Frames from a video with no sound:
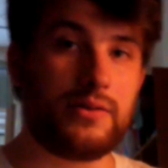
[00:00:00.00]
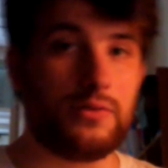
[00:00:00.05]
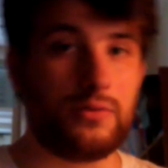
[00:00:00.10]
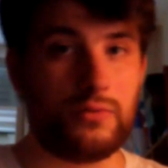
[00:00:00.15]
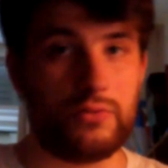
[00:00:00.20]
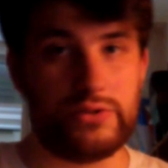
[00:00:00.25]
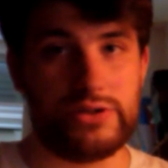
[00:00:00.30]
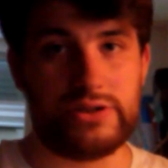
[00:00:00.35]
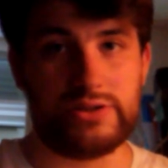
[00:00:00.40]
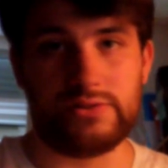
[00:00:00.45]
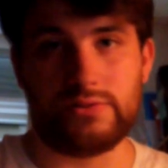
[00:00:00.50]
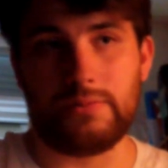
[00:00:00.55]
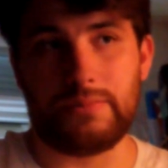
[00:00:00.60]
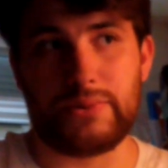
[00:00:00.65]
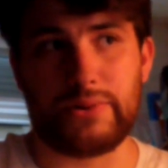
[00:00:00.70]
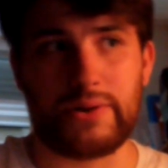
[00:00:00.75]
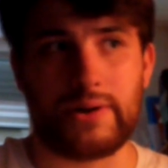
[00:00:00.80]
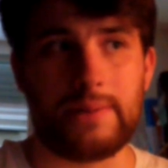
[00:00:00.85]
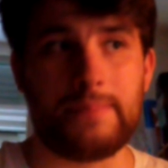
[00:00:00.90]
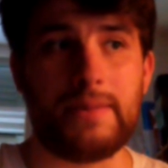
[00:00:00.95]
con cui sto
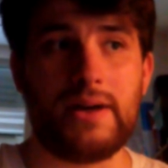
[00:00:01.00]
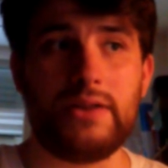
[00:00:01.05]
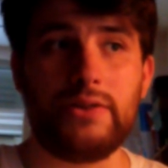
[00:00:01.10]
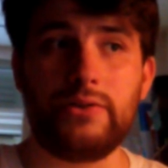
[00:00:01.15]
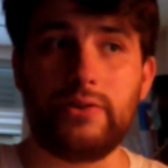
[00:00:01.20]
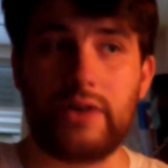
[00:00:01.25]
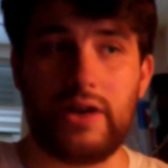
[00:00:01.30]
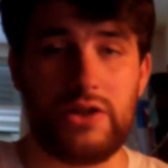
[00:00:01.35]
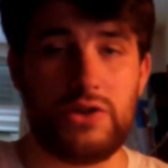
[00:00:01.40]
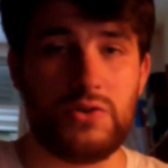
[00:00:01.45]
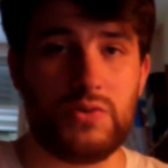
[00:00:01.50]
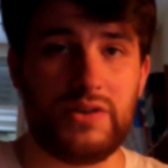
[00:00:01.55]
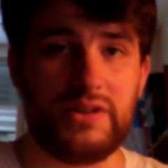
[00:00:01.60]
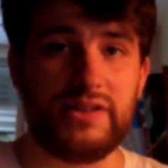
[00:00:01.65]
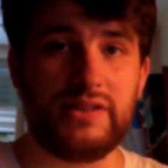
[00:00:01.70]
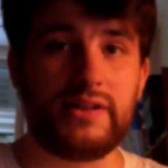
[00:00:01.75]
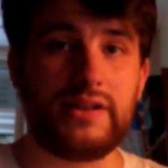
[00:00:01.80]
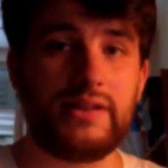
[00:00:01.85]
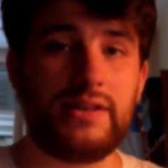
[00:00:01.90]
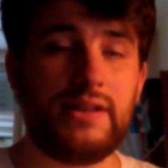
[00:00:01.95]
programmando, che è
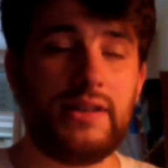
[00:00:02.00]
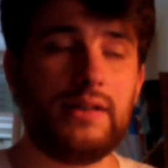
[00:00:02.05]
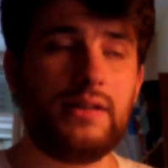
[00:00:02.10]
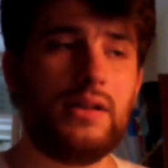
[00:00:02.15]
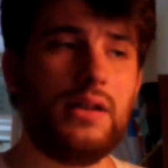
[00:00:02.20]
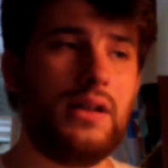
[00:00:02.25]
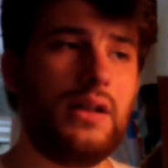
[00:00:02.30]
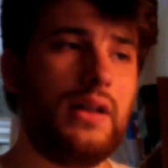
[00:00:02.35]
Unity 3D.